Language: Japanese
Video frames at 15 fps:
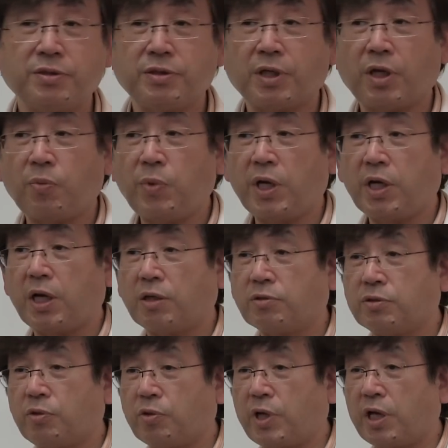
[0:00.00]
それから便が
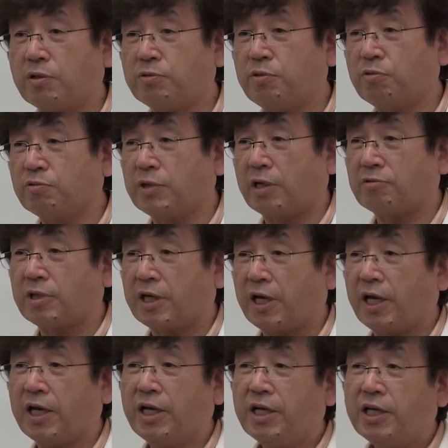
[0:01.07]
余計黒くなるだ
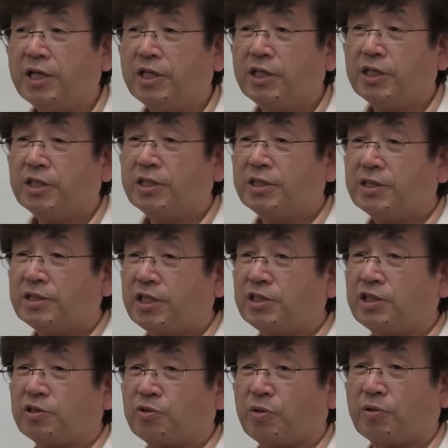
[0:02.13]
けせ
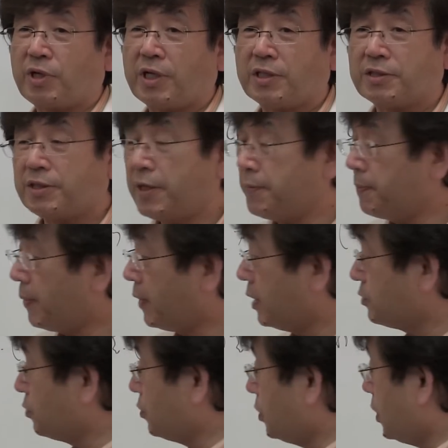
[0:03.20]
いぜいそれぐらいなんですね
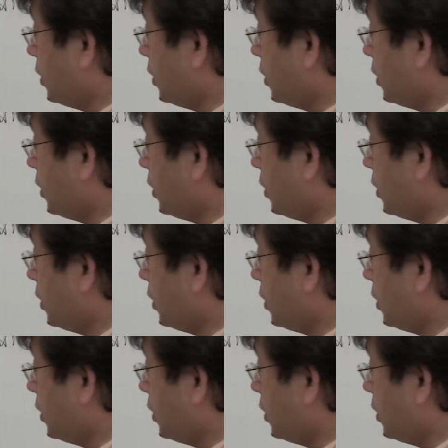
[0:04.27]
でその